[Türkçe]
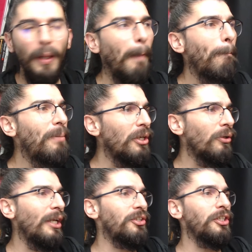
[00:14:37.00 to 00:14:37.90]
Bir
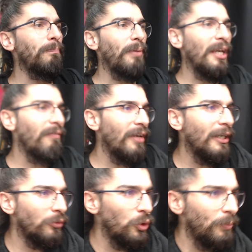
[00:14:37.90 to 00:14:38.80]
öğrenci P
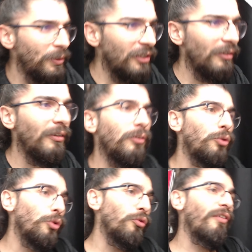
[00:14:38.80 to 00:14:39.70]
veya Q bir
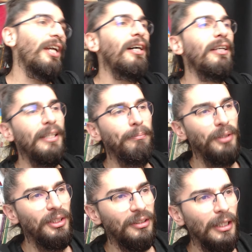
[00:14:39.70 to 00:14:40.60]
Q veya
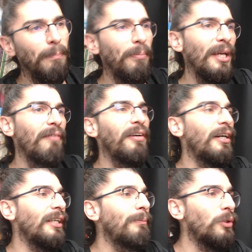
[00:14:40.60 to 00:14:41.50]
R1 ise P
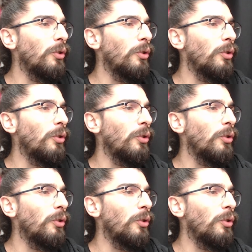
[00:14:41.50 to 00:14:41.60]
veya R1